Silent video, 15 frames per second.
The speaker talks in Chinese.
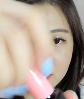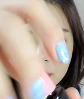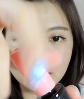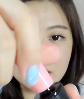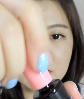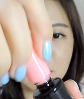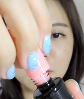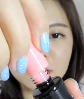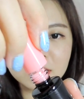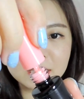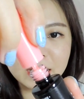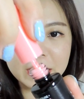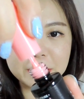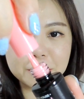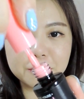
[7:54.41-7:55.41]
荧光的
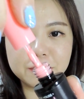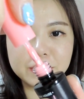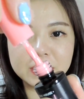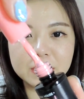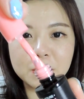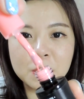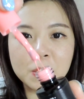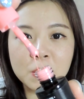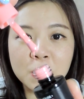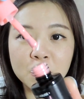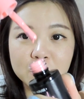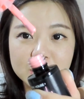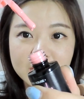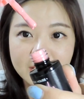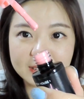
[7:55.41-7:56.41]
奶油粉，
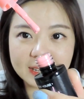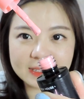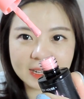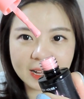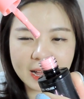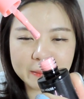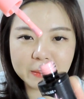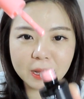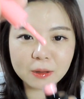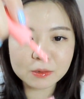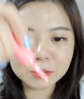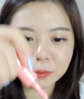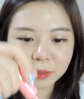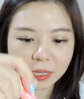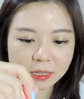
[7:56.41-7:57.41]
我不知道大家看不看过
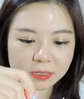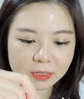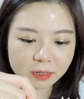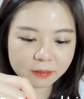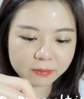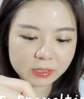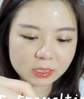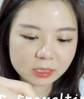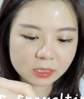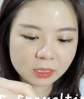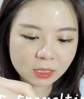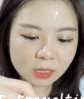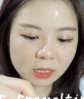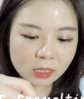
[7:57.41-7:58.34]
这种颜色，反正。